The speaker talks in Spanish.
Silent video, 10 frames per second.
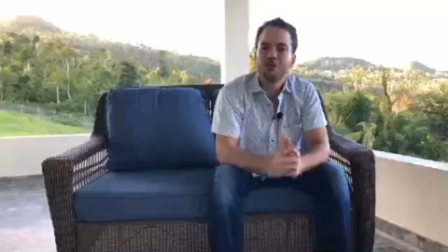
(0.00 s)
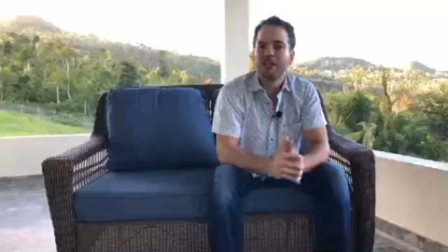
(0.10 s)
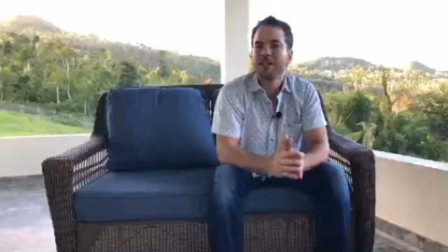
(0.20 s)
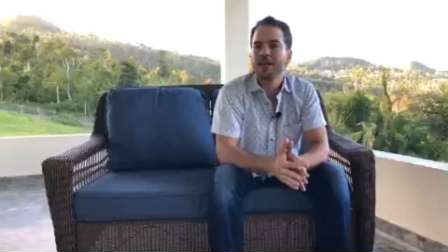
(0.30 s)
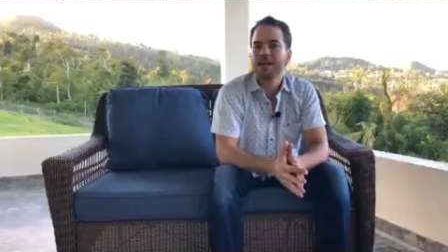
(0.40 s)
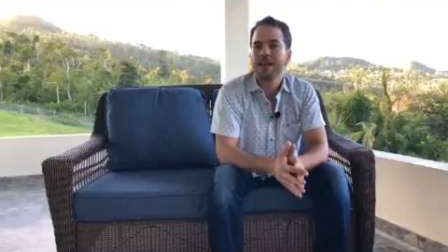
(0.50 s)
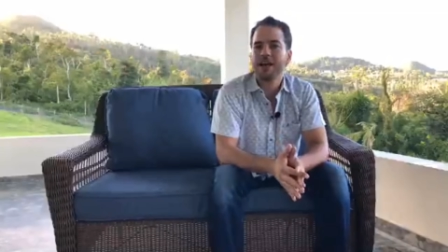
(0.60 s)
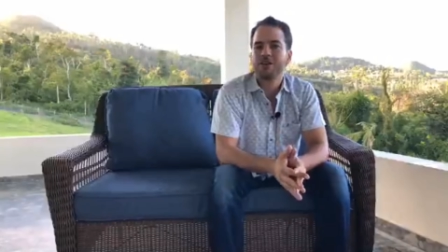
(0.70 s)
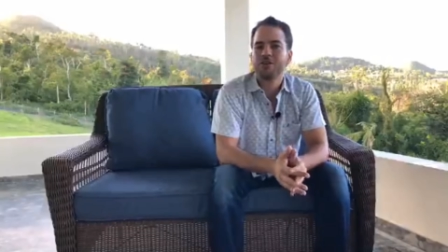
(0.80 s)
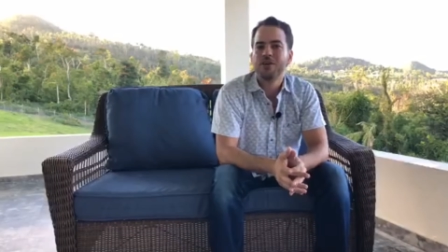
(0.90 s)
sí tenía
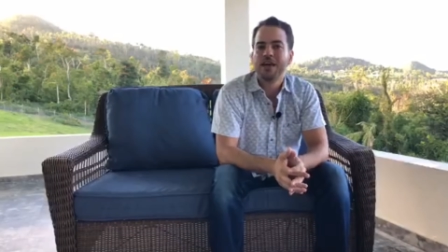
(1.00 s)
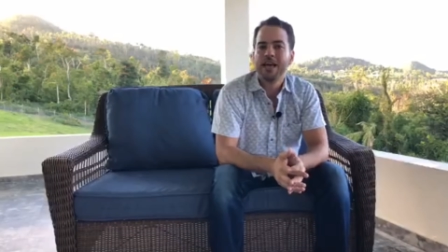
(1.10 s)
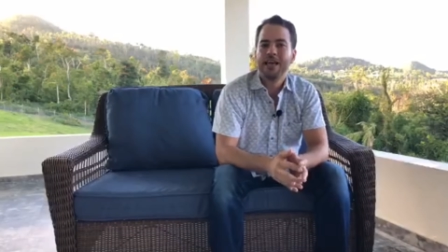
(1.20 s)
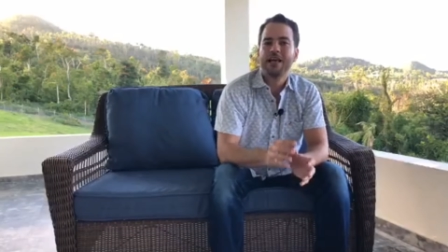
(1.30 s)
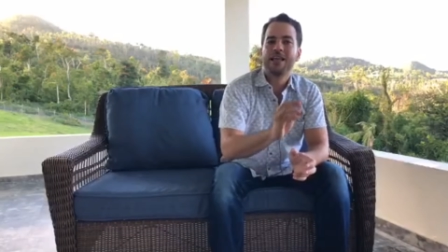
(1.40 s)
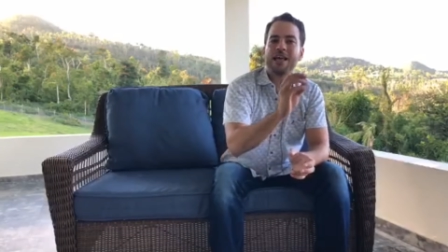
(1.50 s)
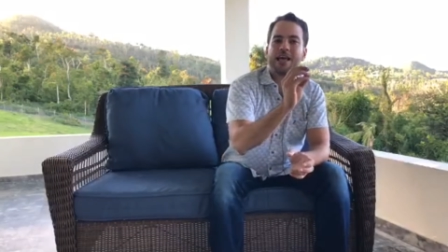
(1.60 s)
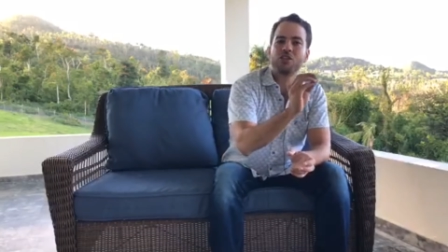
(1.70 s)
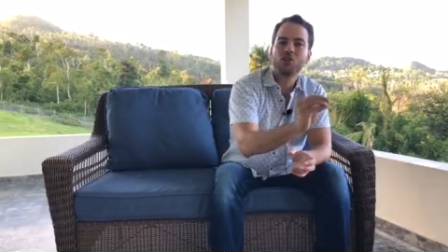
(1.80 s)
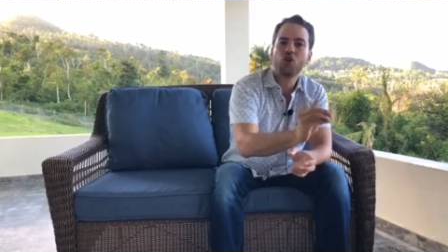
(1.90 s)
claro era de que
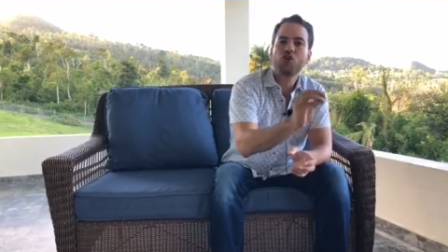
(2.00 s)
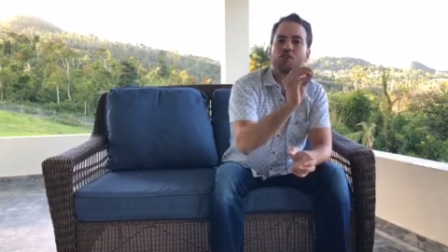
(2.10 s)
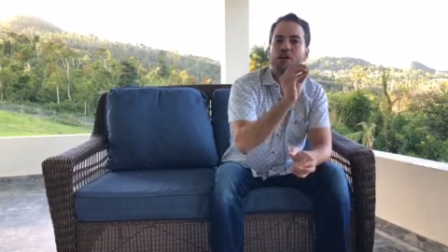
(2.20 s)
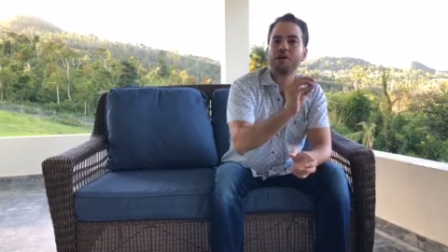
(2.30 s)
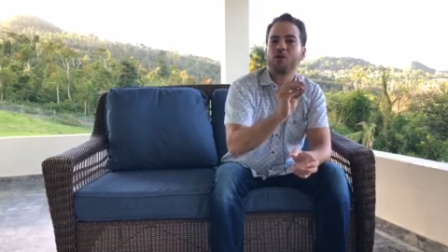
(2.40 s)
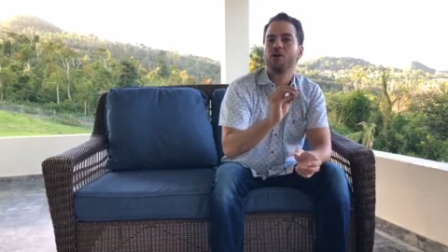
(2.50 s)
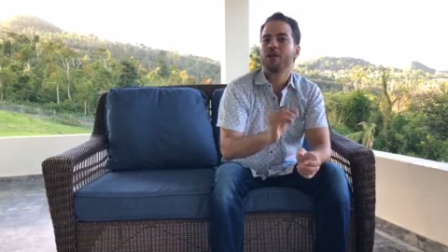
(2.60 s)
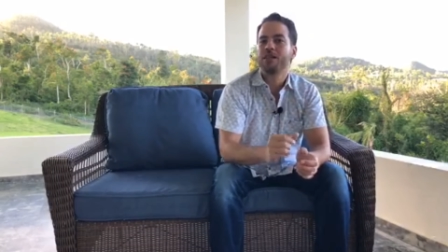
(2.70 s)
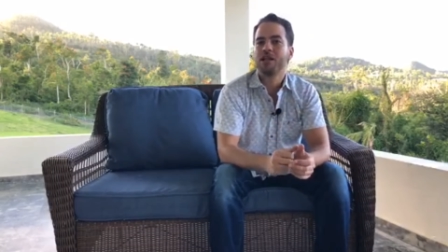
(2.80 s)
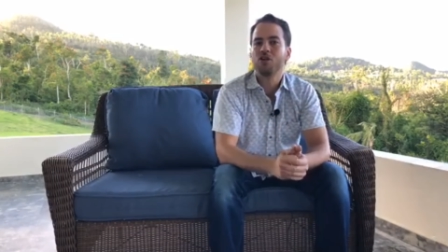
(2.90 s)
Antonio estaba
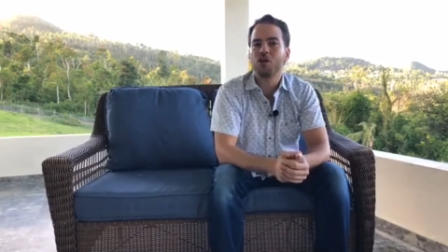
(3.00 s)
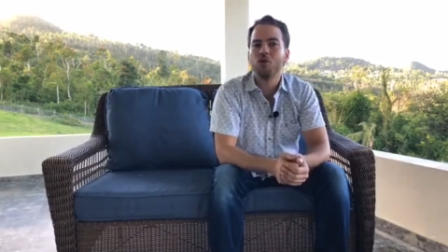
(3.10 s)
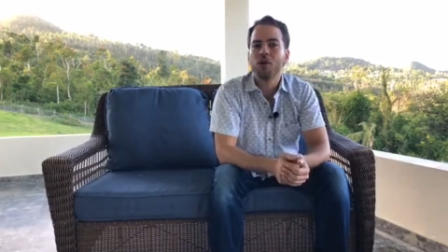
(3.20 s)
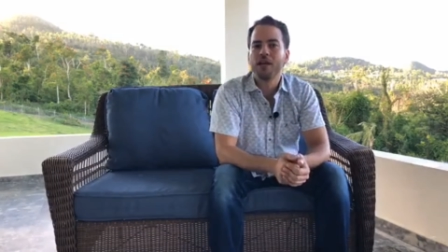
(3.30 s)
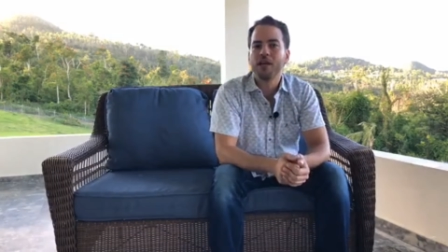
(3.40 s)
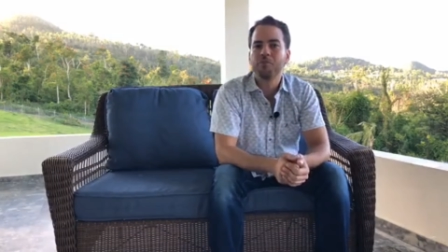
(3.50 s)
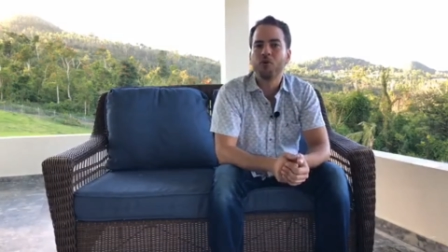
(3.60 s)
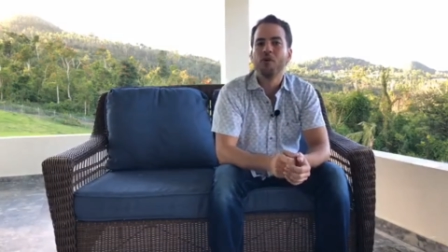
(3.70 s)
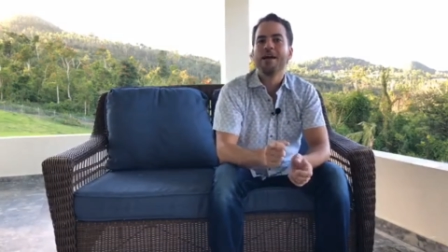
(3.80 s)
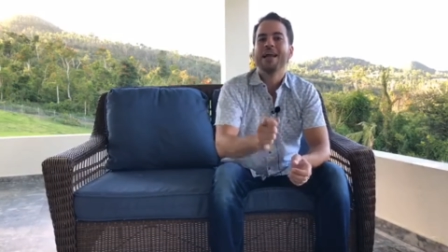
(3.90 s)
conectado con un
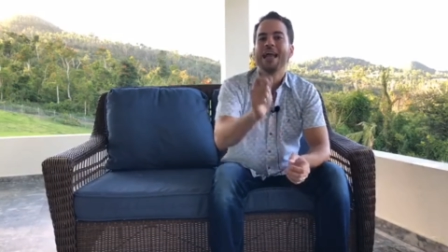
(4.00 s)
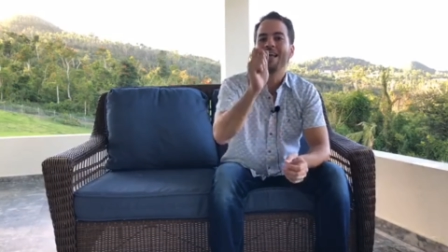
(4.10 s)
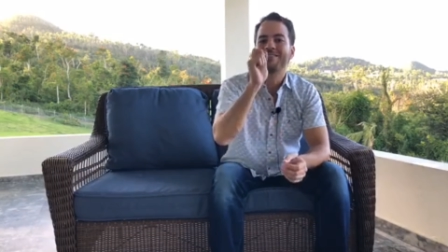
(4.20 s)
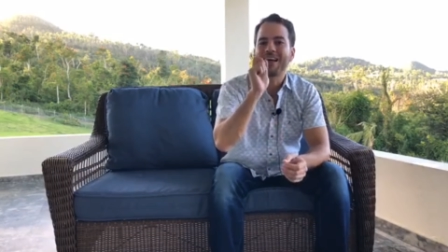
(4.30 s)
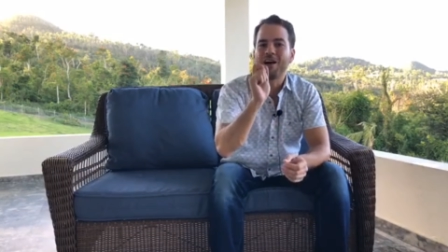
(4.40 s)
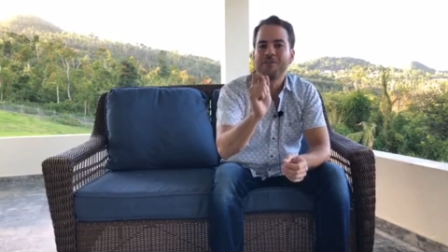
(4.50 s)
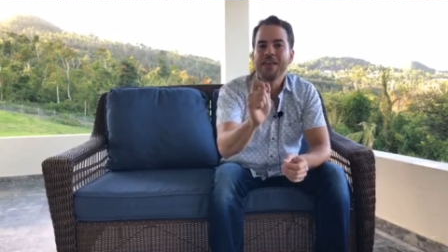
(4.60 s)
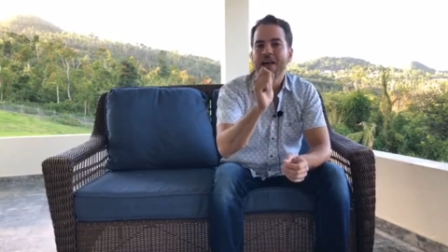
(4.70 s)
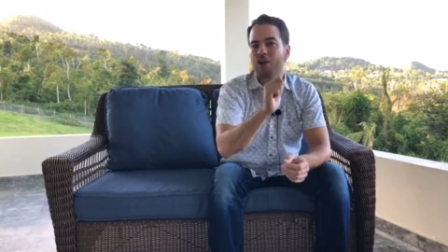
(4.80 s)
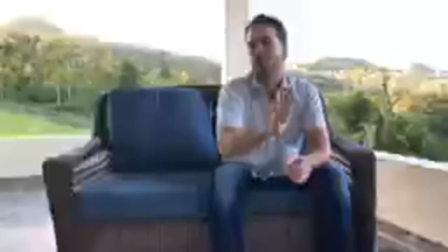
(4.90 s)
equipo que
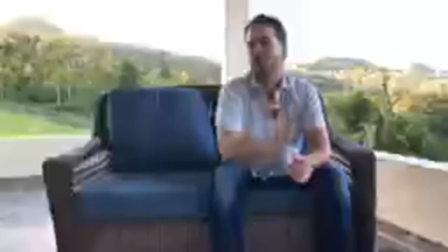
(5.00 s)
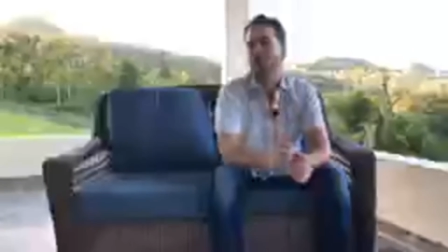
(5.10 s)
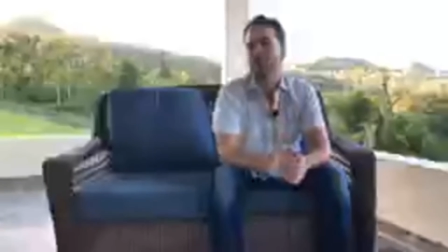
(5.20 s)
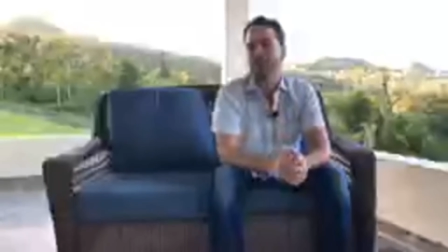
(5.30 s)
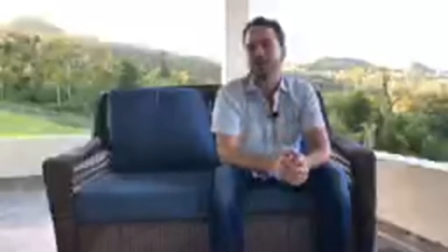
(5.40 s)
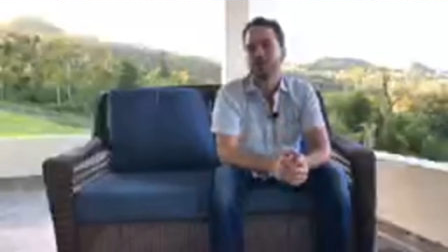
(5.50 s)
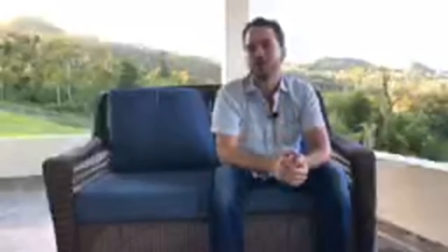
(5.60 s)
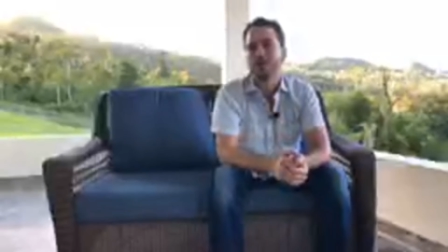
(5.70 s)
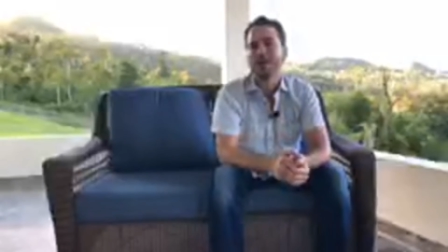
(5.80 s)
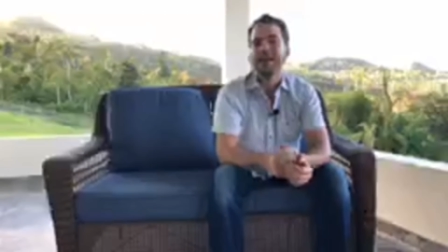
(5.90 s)
sabía cómo hacer esto,